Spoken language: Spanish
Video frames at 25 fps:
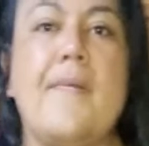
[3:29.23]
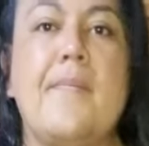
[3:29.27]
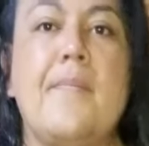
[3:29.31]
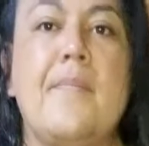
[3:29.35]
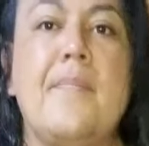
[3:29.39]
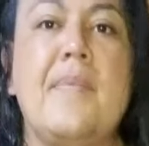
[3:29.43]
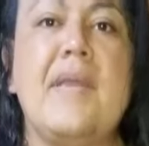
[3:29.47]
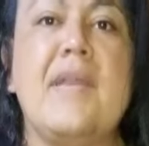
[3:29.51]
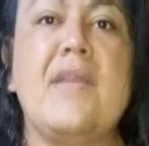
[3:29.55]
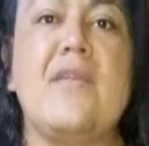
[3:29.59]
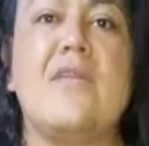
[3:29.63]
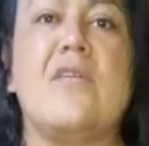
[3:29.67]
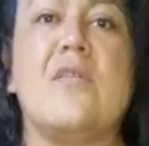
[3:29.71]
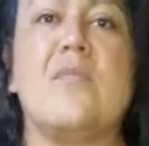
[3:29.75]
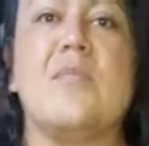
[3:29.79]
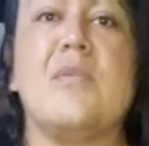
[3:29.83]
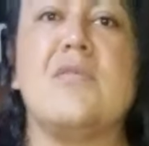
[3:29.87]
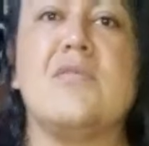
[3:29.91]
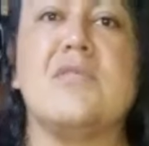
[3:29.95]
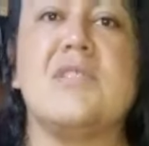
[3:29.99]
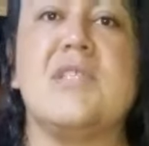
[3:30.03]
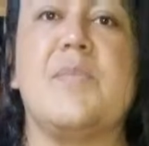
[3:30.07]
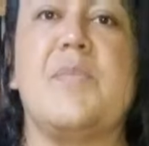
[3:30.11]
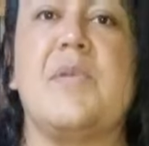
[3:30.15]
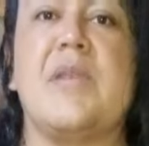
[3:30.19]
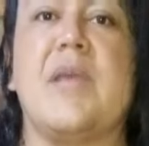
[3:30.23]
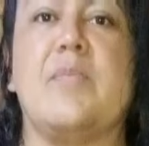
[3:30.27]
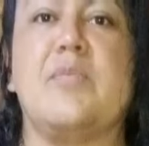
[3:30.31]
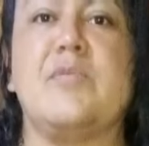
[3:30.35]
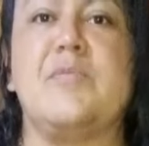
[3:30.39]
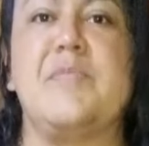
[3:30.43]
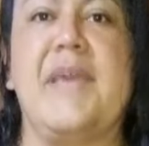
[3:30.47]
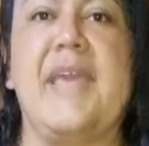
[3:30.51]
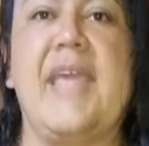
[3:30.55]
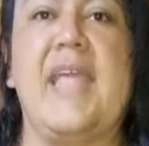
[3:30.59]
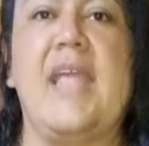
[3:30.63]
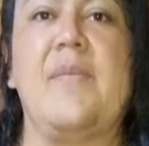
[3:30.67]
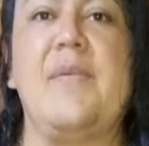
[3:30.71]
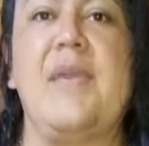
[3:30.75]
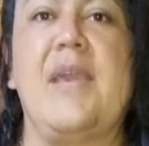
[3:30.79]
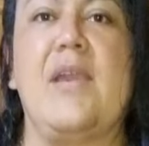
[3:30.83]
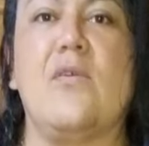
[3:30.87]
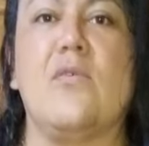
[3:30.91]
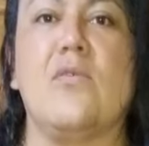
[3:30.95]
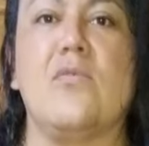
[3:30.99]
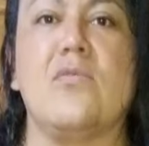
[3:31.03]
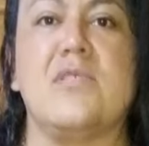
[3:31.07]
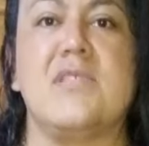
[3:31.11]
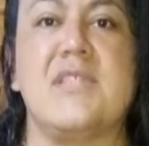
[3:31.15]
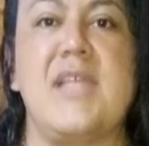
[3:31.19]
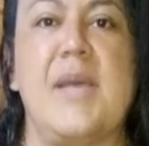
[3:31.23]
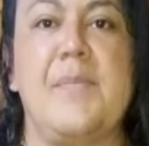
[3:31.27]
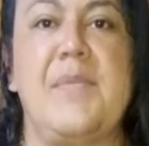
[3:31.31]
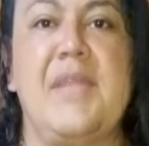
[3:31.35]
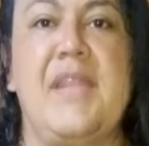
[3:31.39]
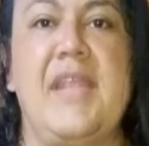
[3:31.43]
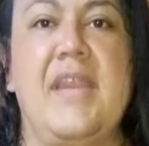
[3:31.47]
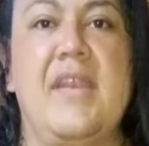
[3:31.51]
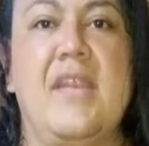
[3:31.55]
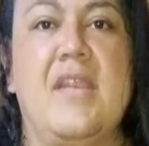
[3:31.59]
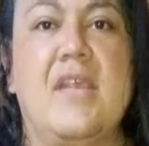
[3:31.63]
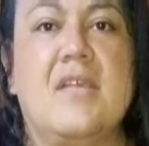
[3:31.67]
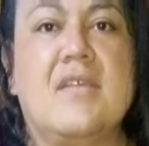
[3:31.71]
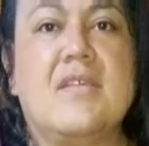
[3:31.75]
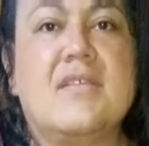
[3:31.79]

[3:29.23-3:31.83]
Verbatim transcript: Pero no me gusta porque pues me queda bien justa, miren.